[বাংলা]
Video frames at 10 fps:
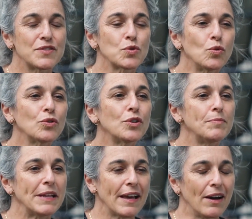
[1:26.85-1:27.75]
If school
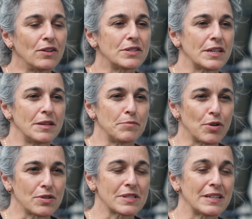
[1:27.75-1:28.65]
could be held in
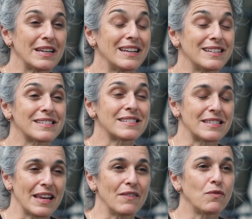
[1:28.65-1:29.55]
person in a
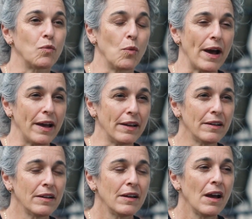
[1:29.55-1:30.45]
safe way,
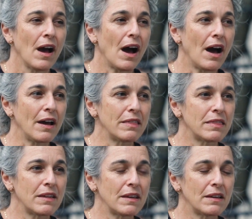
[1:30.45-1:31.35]
I
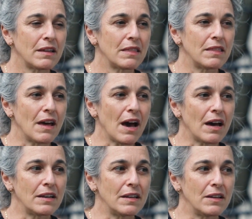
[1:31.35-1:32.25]
think
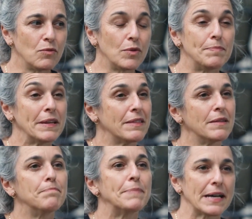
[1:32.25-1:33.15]
that would be
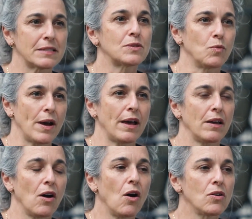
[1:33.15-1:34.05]
the best.
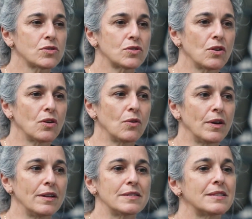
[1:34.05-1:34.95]
স্পেশাল
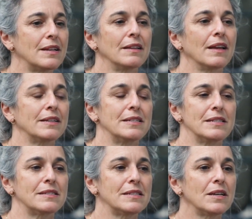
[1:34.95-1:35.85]
এডুকেশন
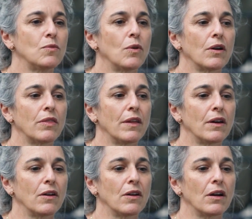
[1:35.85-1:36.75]
অ্যাডমিনিস্ট্রেটর
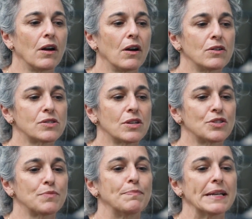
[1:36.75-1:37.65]
বেকি স্যাক্স
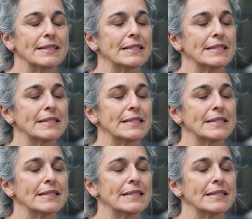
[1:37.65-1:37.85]
বললেন